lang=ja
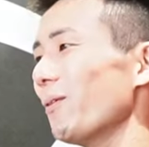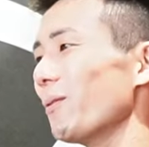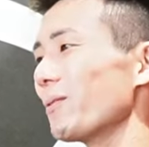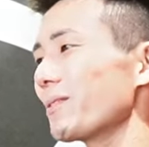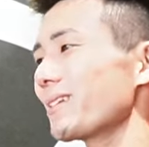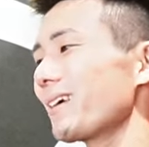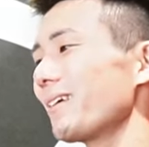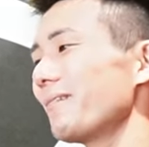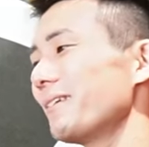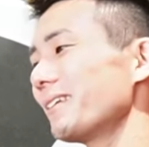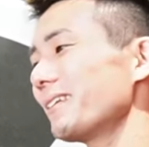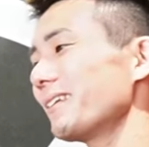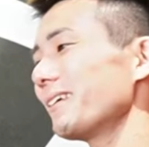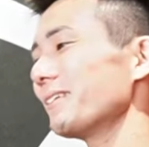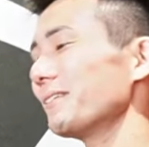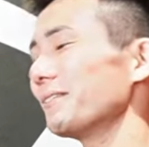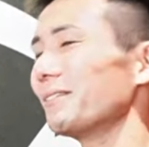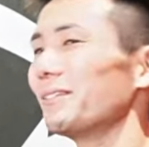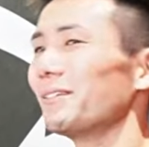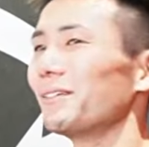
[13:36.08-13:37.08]
収めて
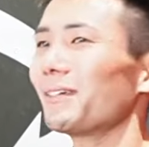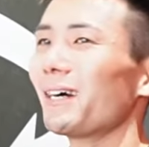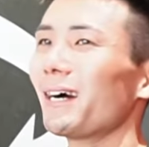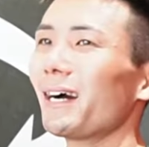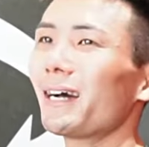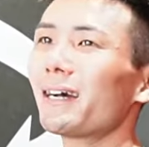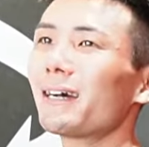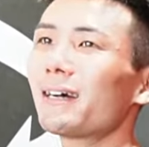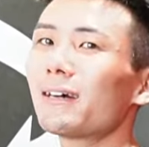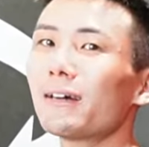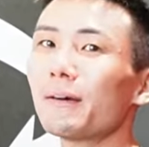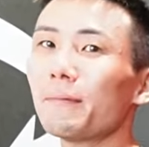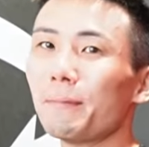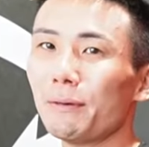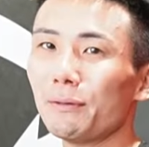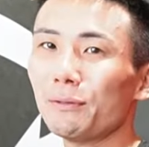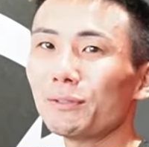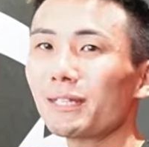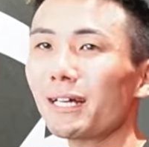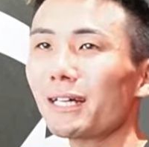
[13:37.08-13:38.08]
るっていうかやっ
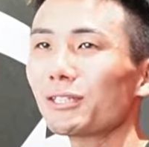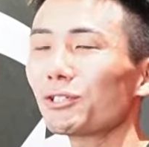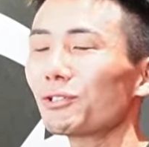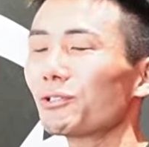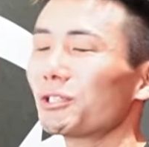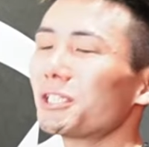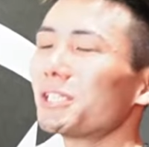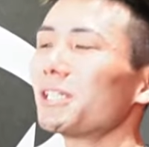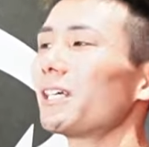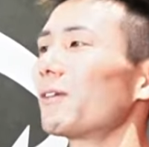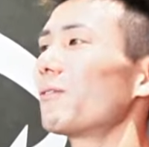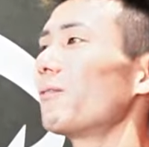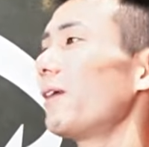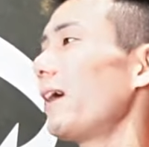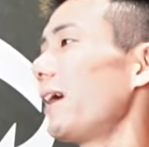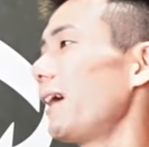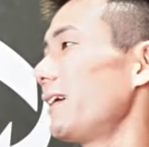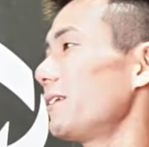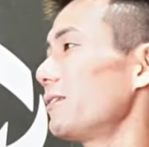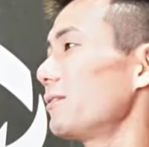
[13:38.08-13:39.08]
ぱ歌重視にこう
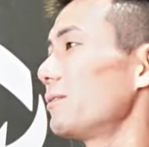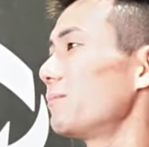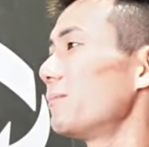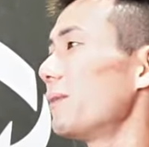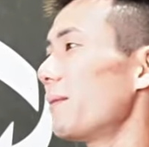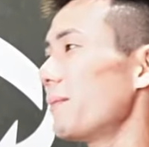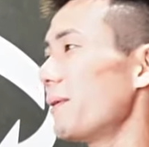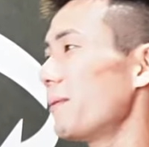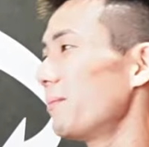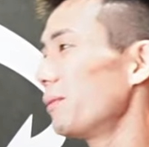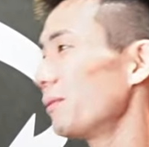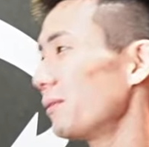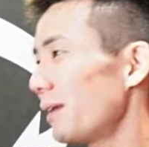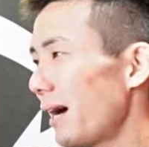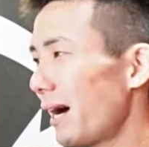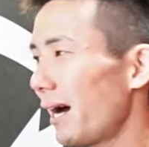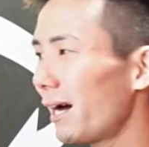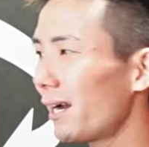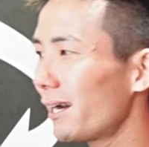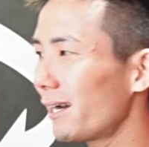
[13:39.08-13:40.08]
入る場面も
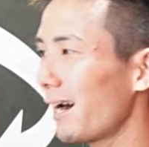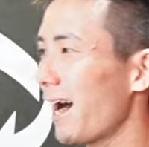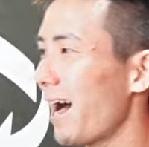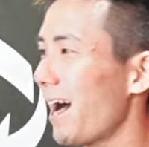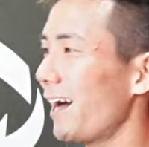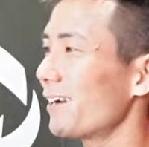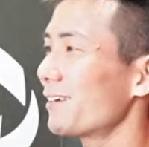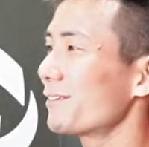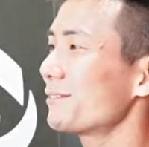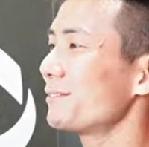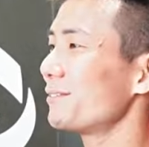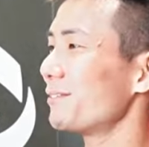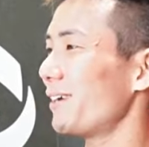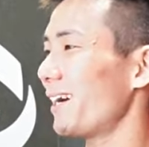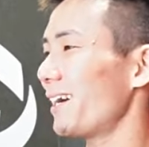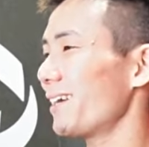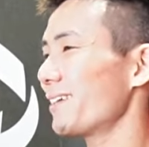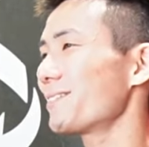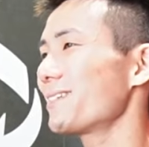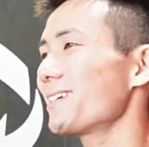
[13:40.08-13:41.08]
あるの
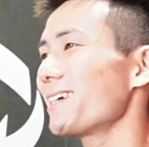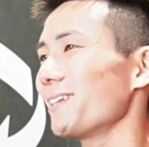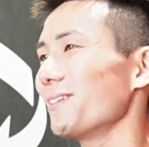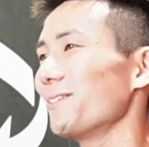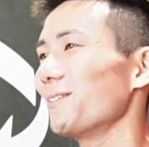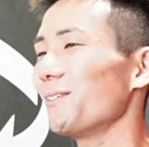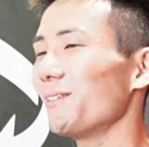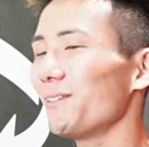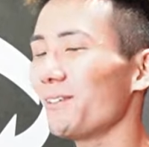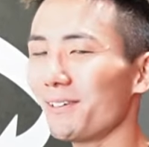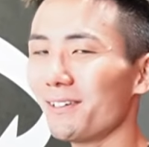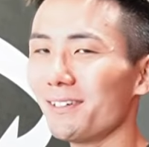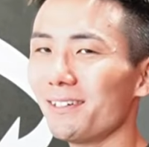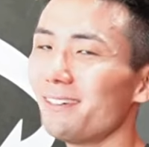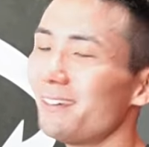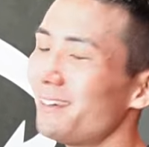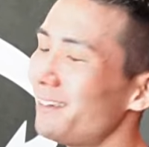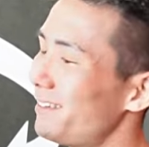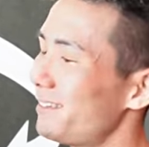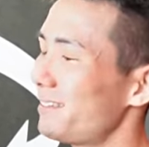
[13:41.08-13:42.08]
はあるけど
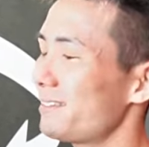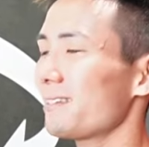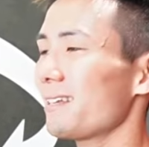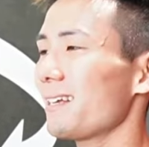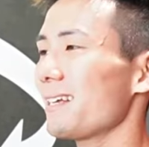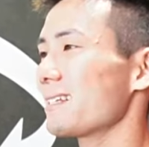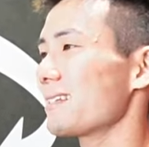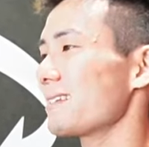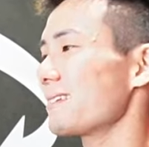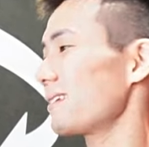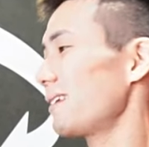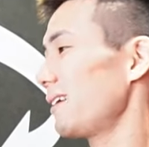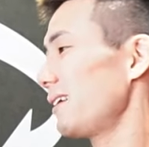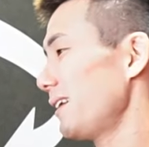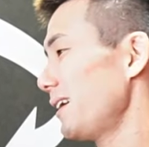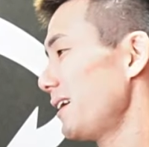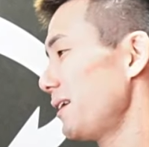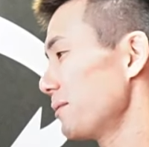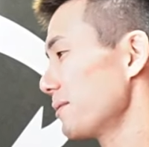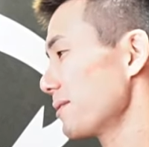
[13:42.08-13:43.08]
さすが
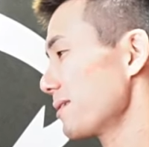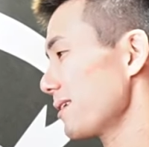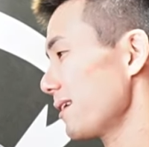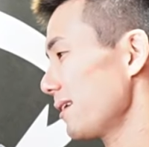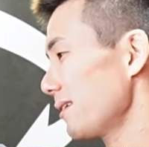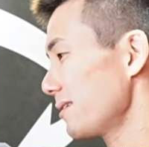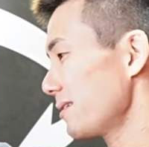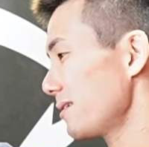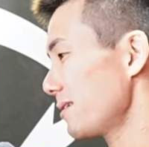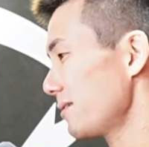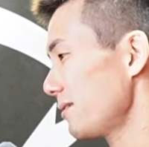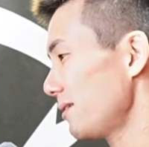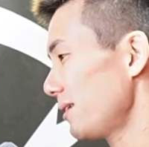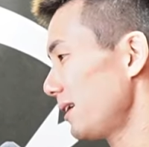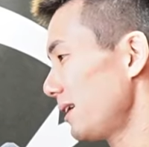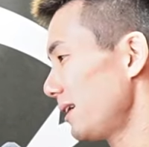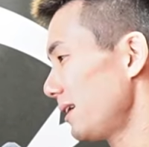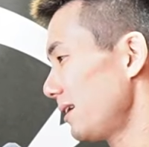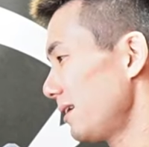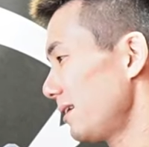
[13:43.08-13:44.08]
ナヨンさんです
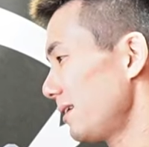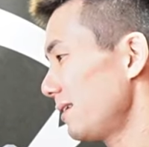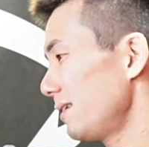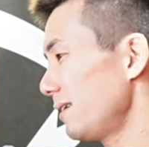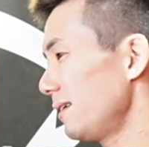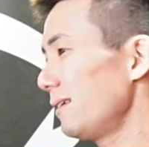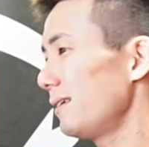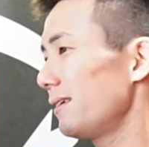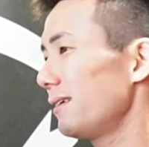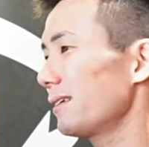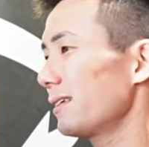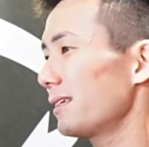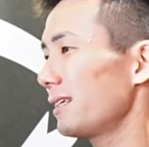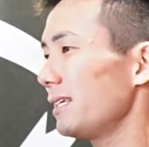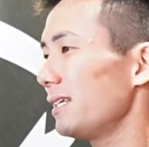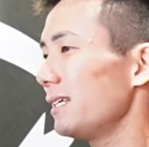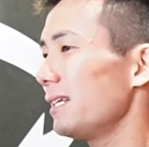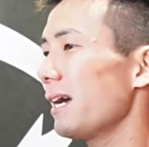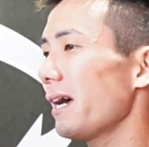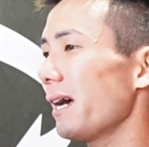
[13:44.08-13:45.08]
わ
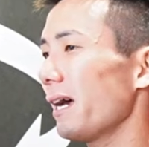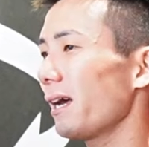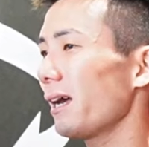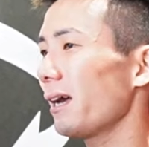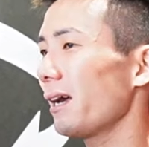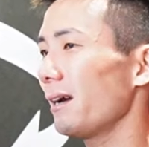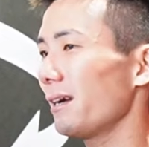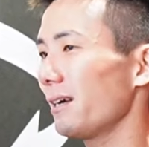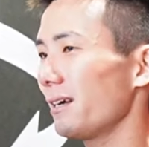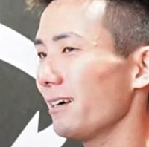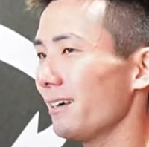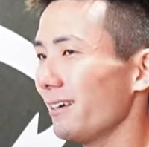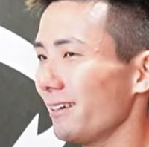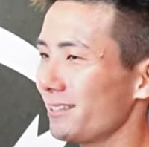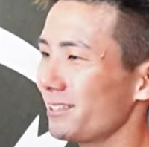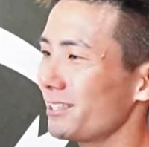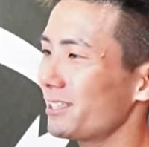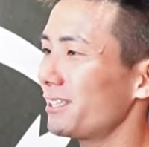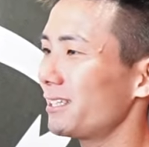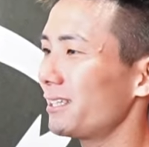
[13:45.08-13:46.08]
綺麗、
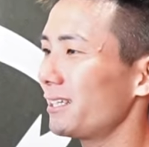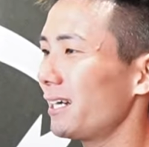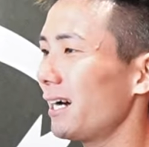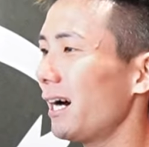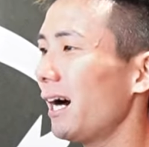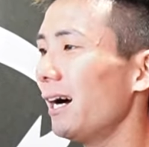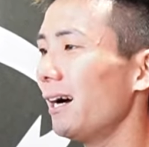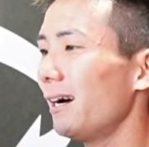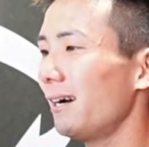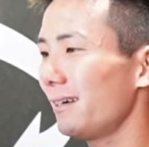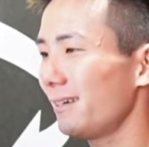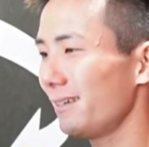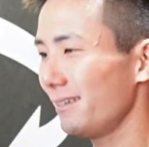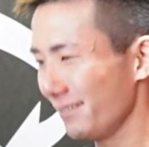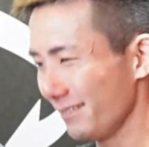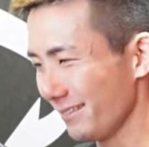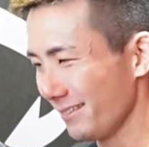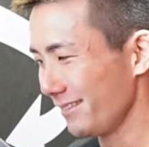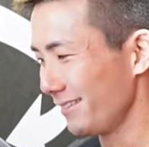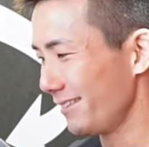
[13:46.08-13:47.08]
うん、
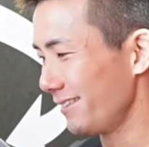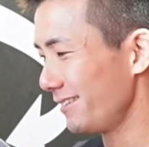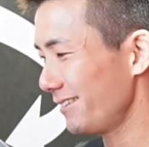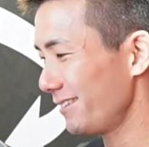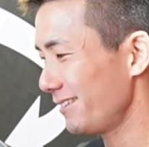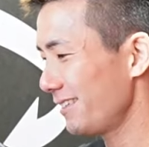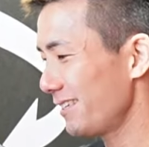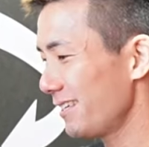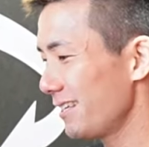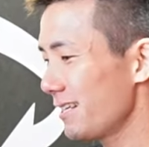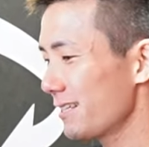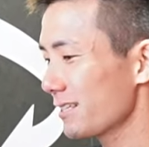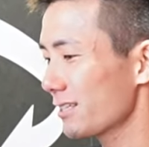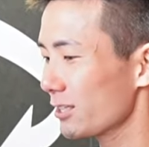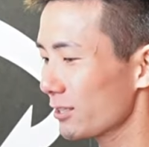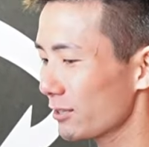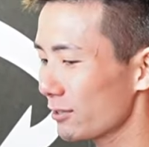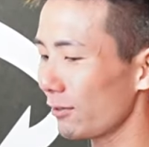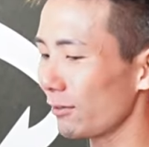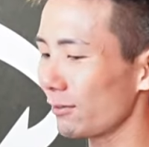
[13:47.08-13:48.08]
シンガーうん
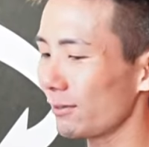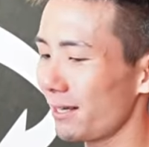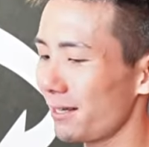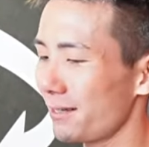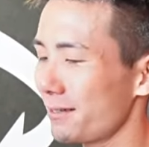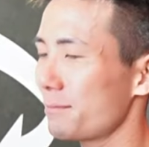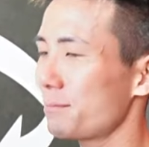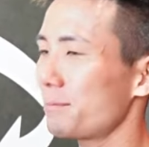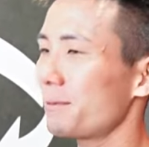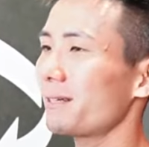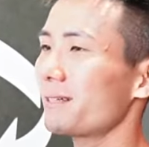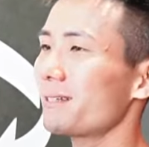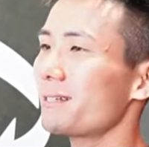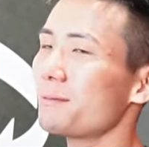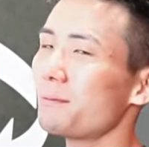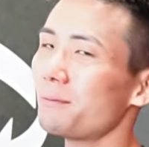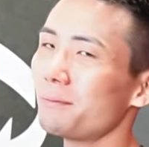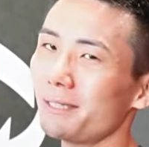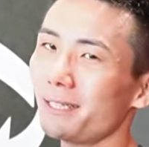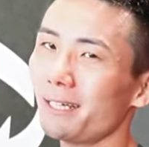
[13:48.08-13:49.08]
ちょっと
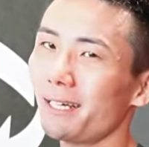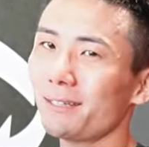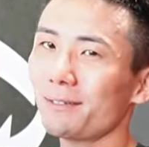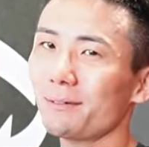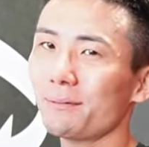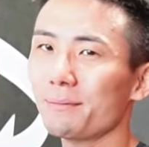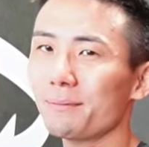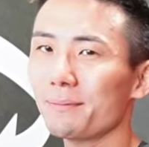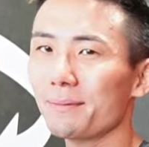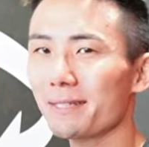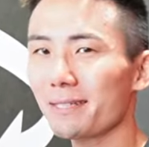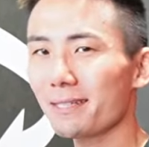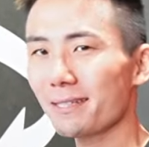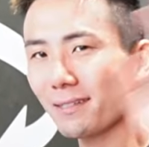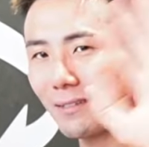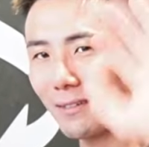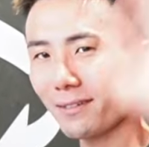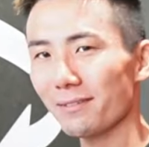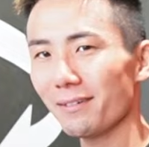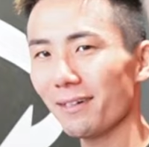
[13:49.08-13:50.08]
ダンスプラクティスを見たいと思いますそれで